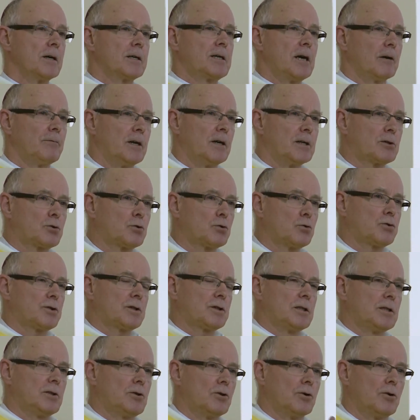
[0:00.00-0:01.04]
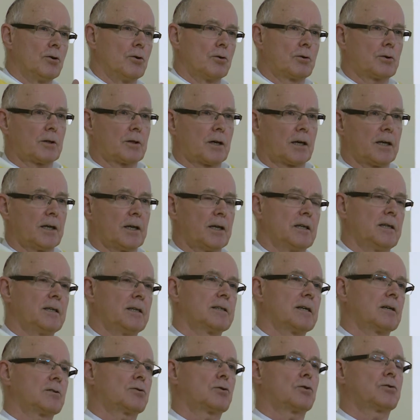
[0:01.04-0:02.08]
qui avaient le souci de créer
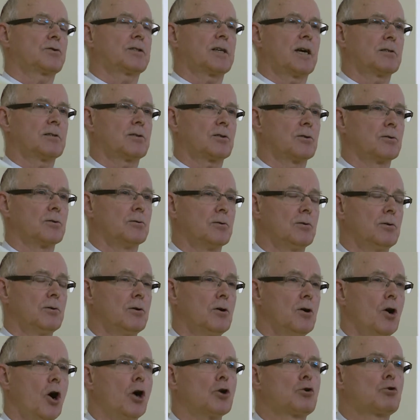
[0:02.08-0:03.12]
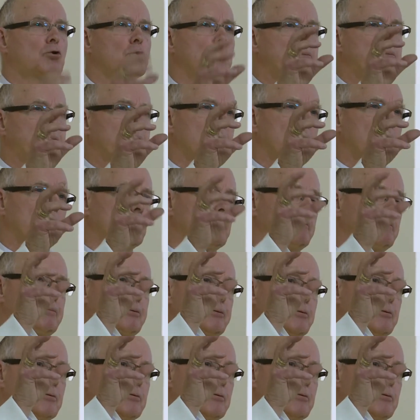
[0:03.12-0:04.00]
des associations, un tout petit groupe